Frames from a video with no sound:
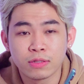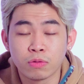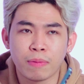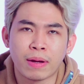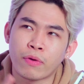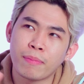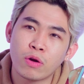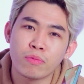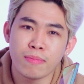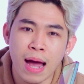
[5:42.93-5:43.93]
dùng cái máy
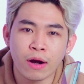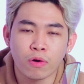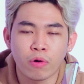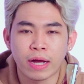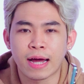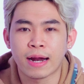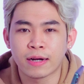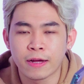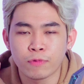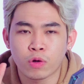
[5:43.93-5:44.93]
Redmi Note 13 nó có cái khả
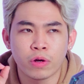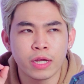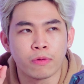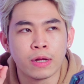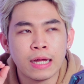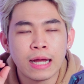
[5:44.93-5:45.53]
năng đấy, nó có kiểu